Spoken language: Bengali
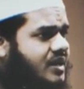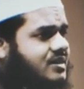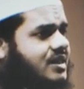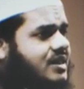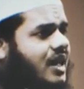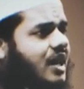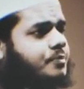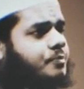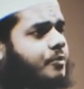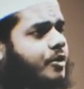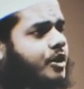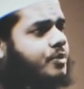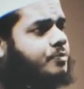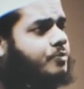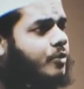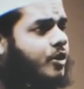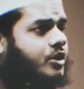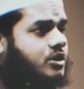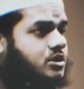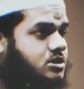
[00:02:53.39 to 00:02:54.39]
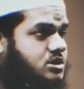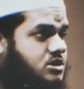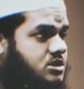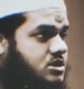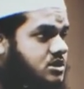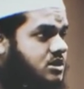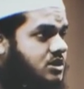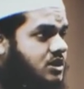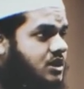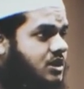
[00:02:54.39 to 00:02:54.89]
তারপরের পয়েন্ট
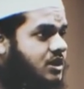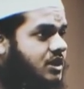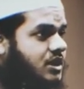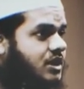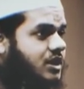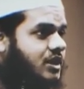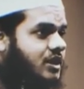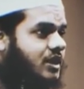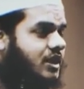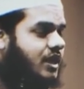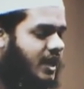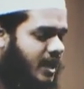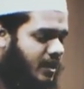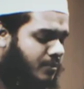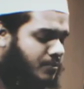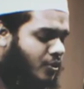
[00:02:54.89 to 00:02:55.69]
কে